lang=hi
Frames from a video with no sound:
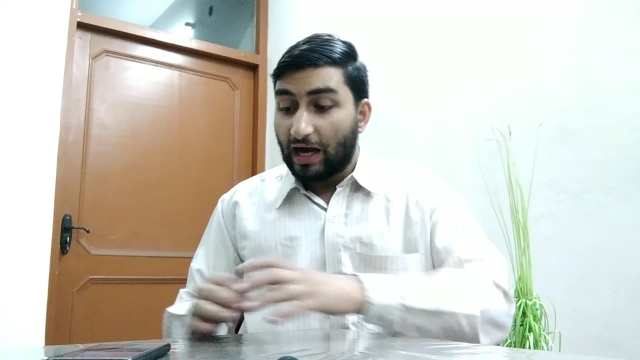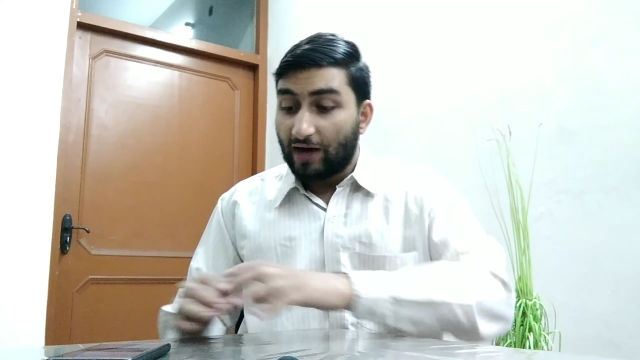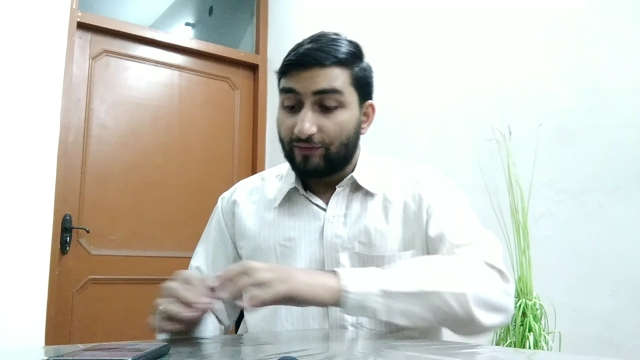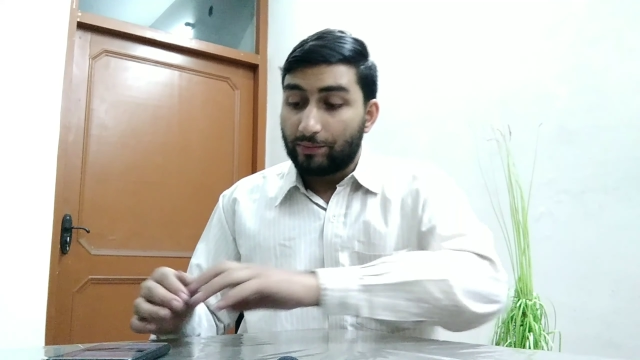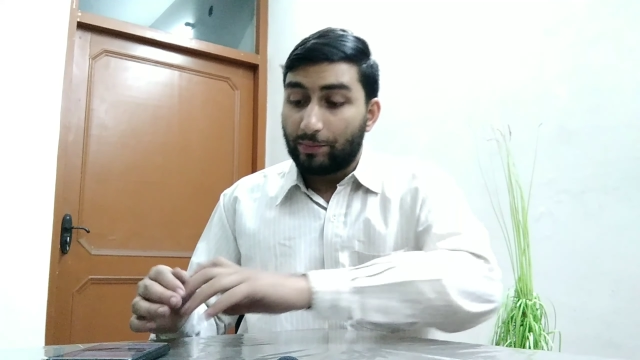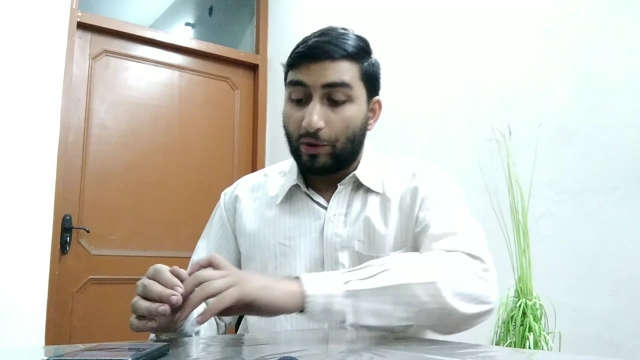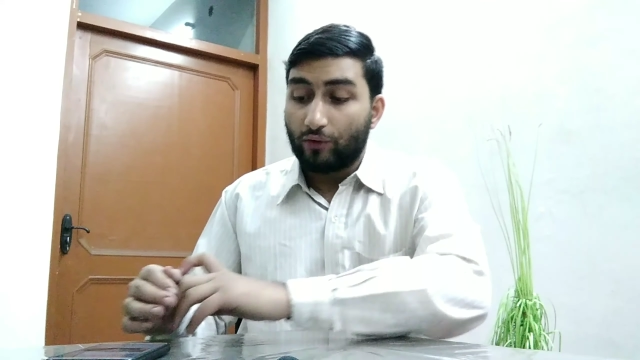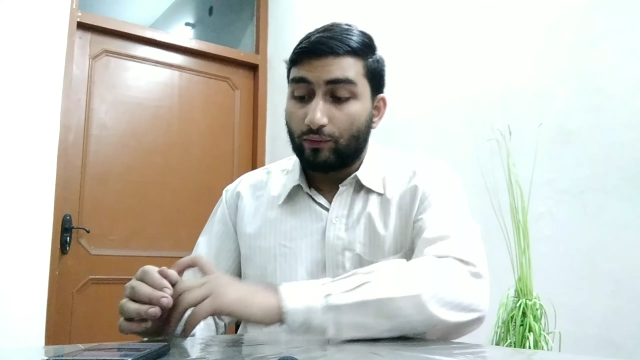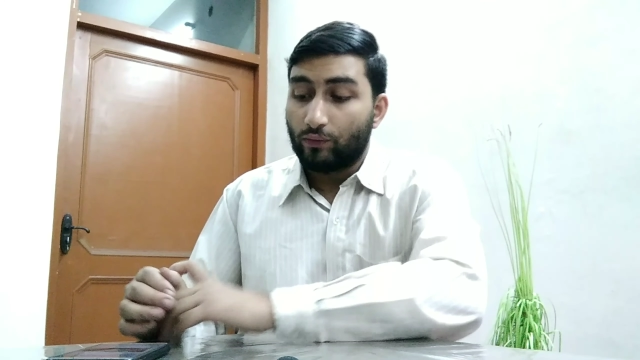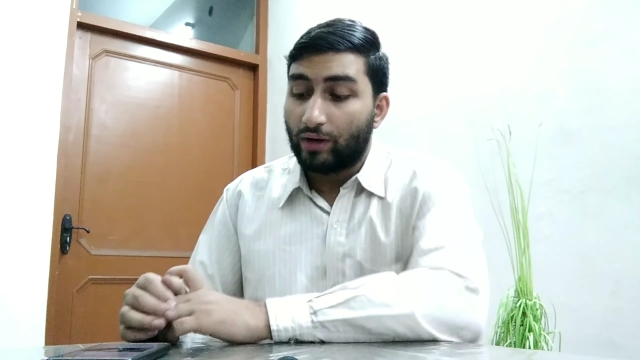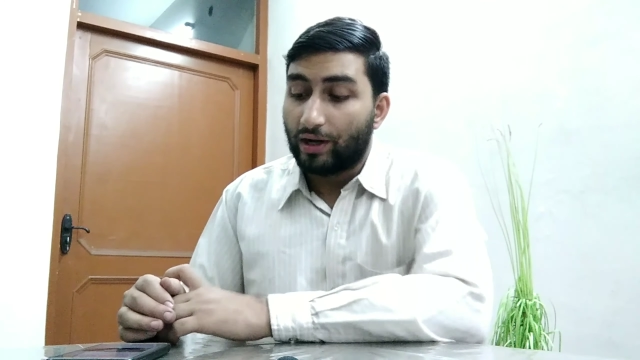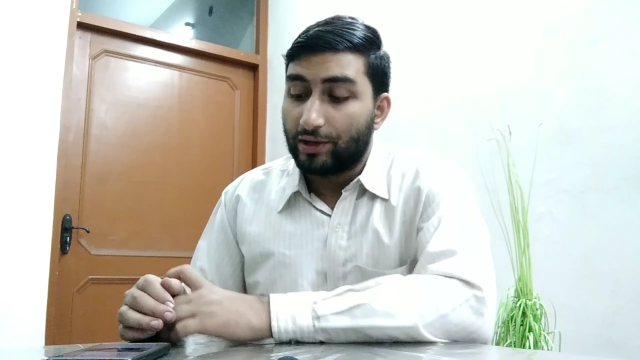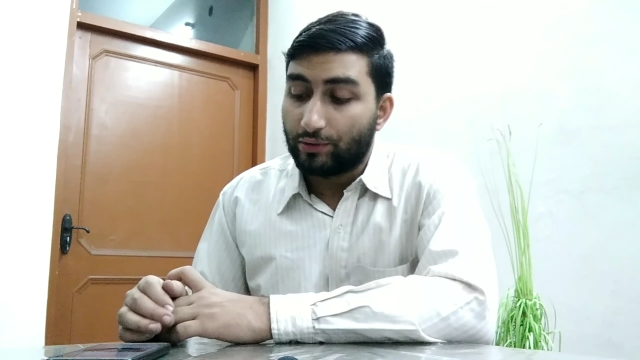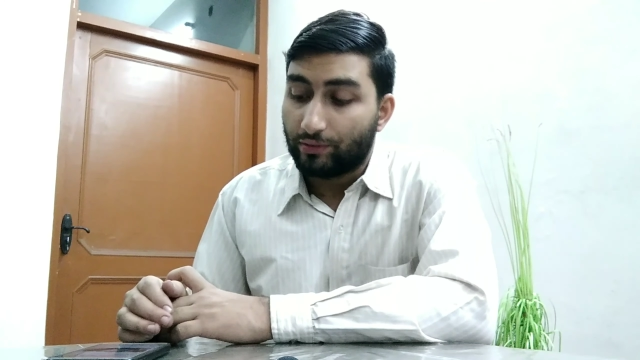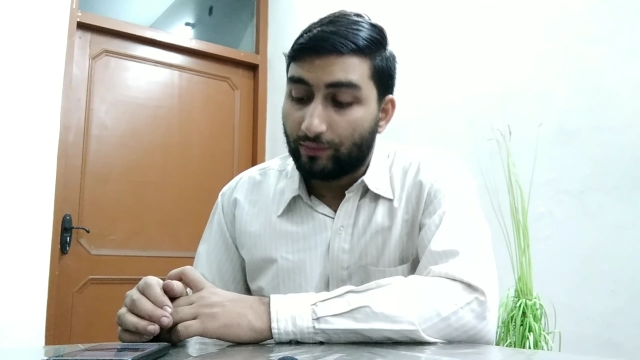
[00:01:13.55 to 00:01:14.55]
काफी पावरफुल
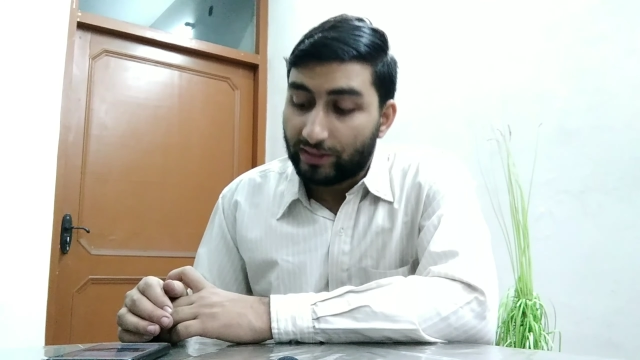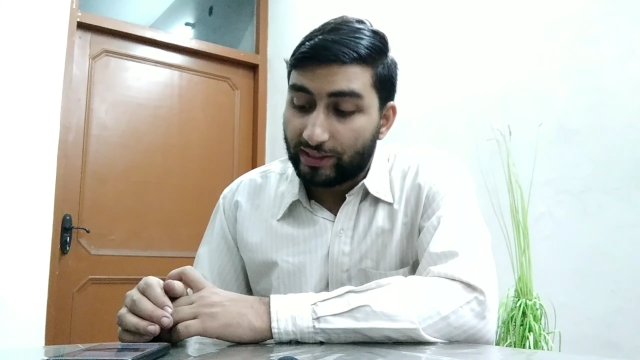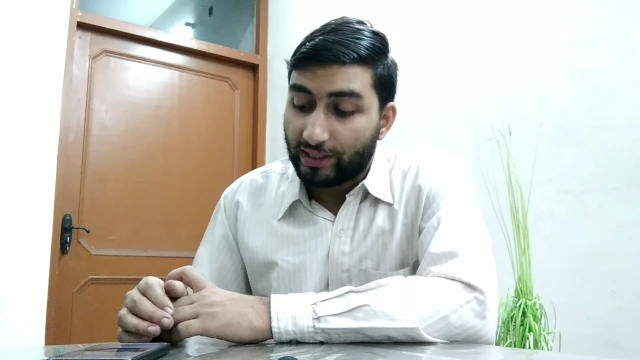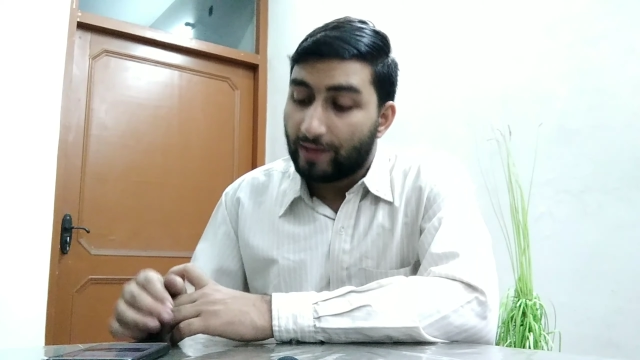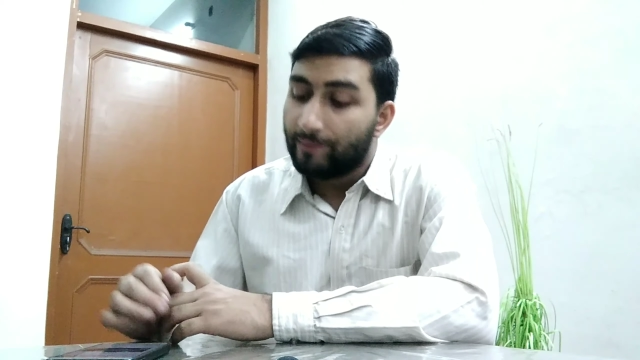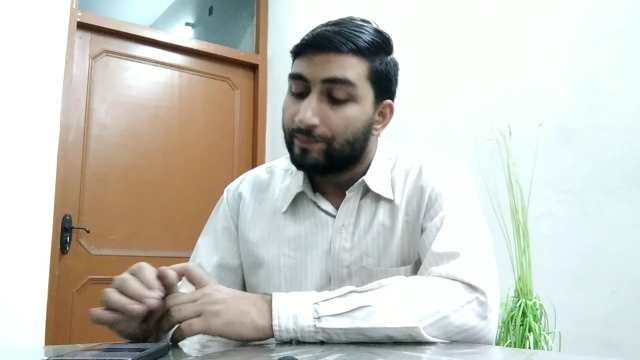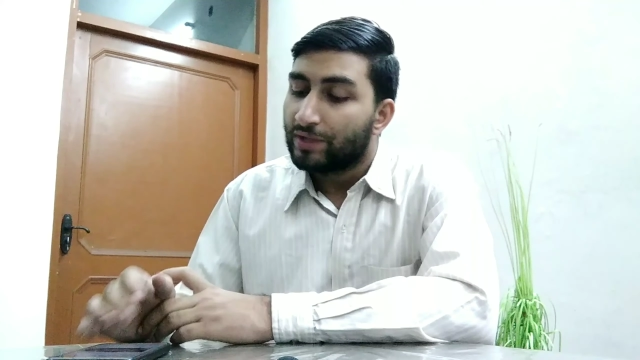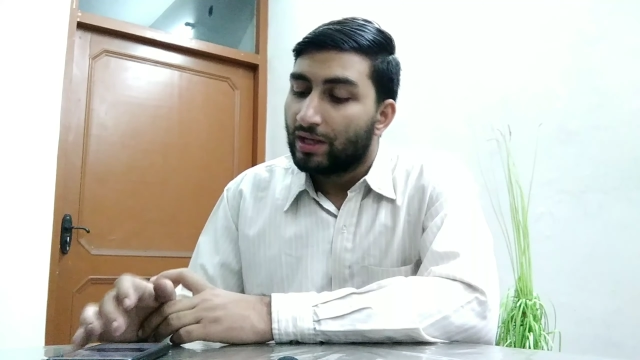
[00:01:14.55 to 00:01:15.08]
गाड़ी होने वाली है